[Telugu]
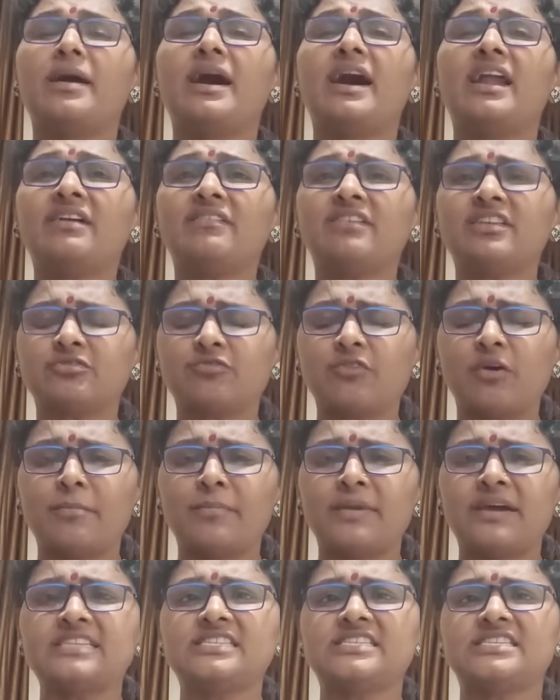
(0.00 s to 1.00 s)
మానవత్వం
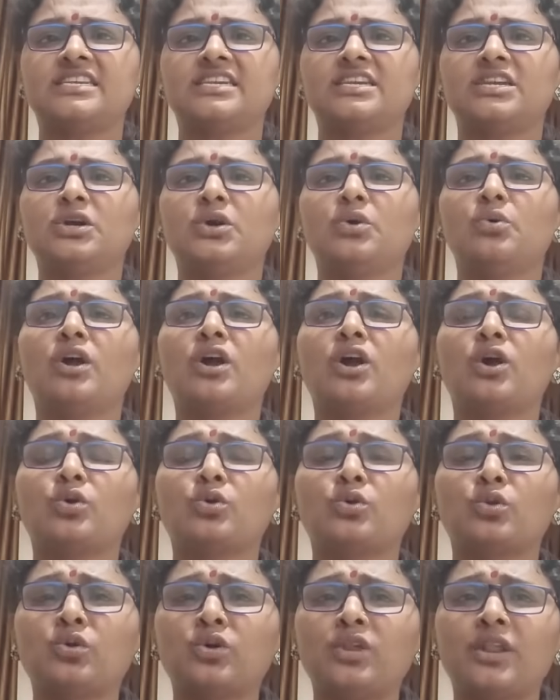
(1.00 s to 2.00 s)
మరిచి ఒక
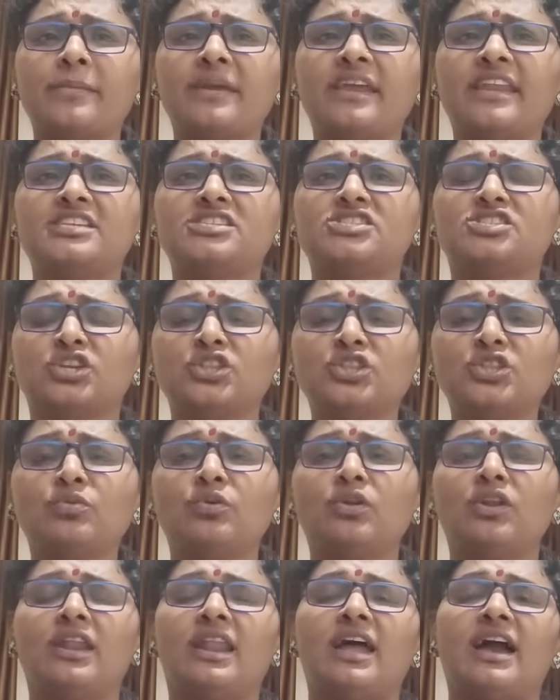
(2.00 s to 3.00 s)
క్రూరమైన
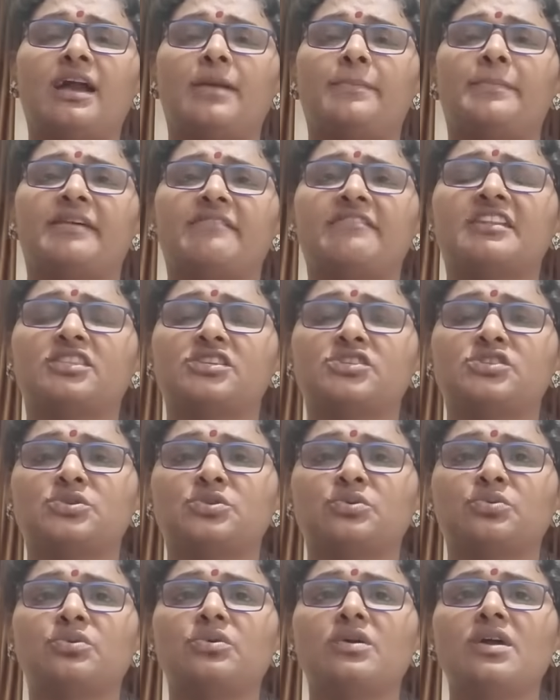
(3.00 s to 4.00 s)
జంతువులలాగా
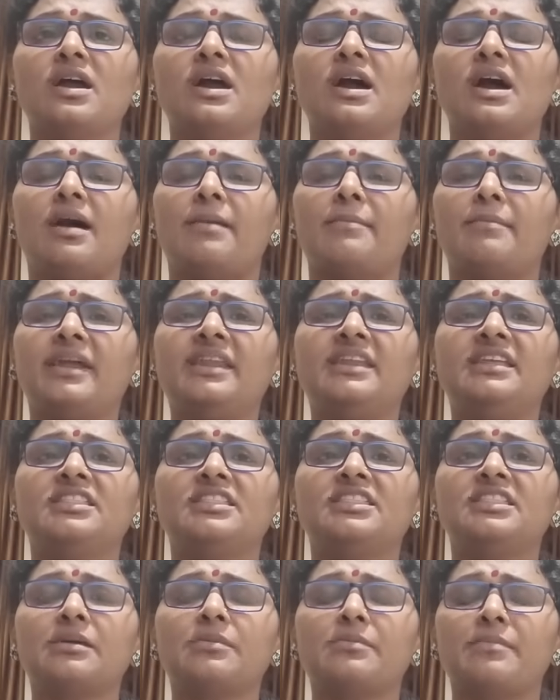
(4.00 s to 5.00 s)
ప్రవర్తిస్తూ ఆ అమ్మాయిని
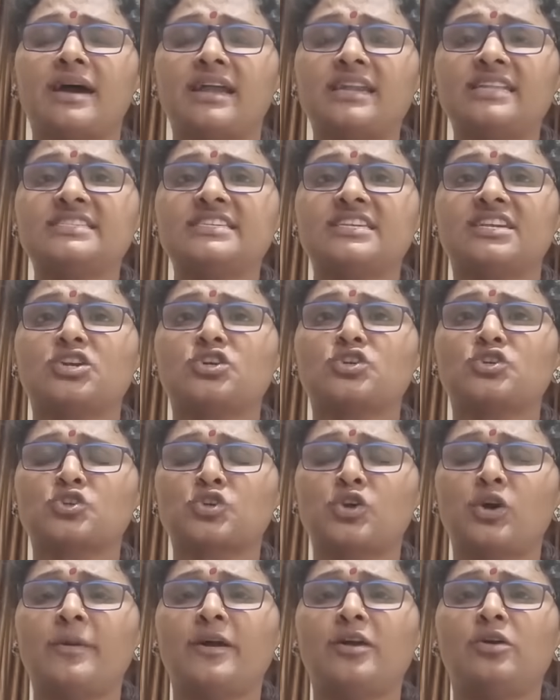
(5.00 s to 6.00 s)
ఎంత మానసిక
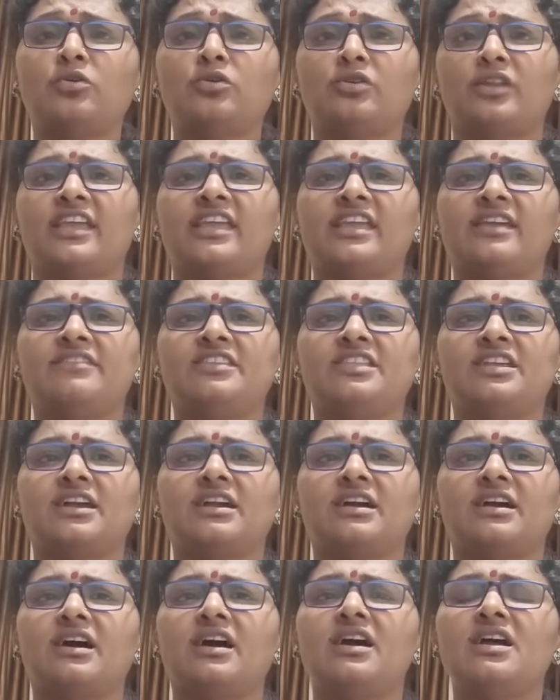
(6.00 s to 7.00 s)
క్షోభకు గురయ్యే
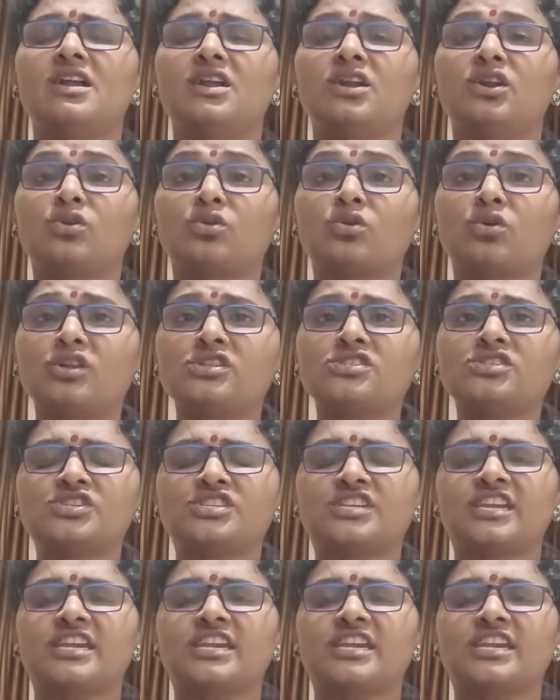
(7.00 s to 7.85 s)
విధంగా ట్రోల్స్